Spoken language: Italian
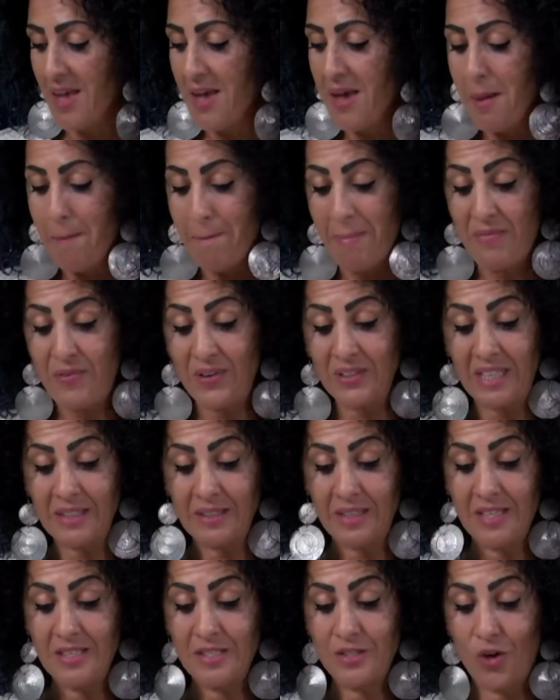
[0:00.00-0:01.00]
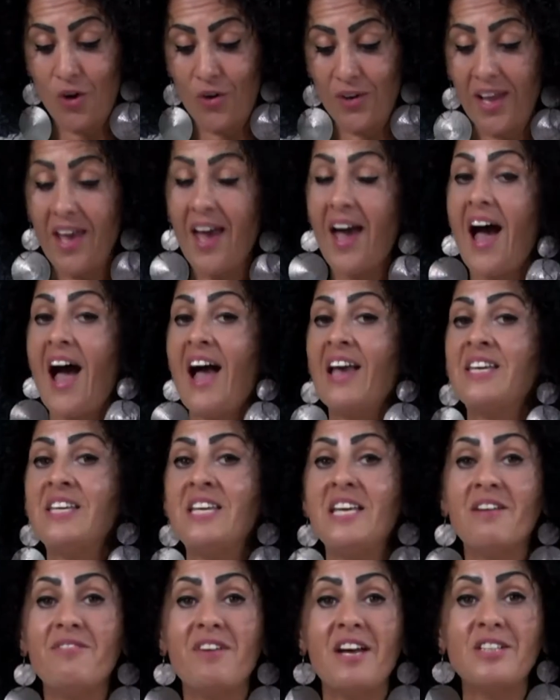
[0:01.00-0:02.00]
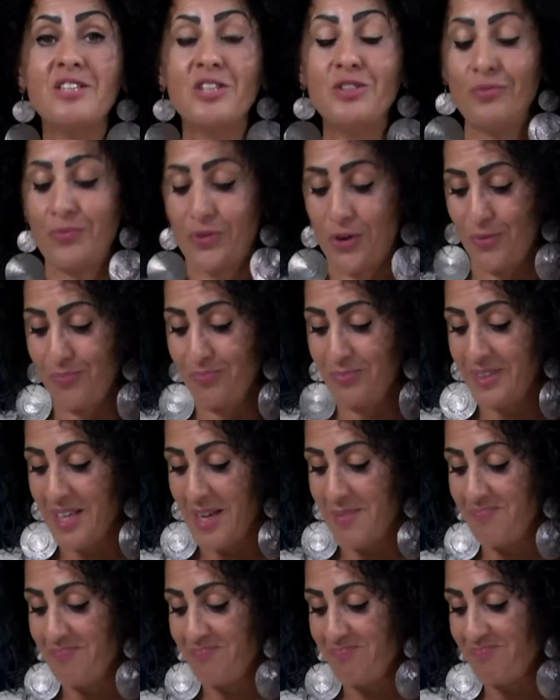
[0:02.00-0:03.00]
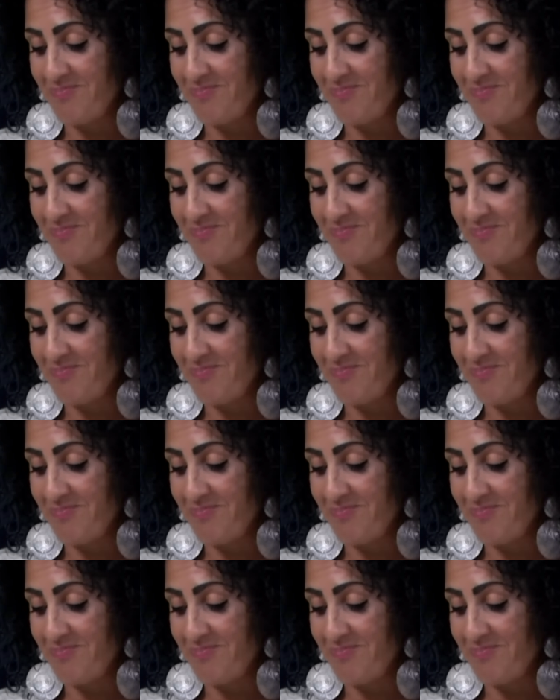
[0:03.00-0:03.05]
Ma fate attenzione a chi avete di fronte.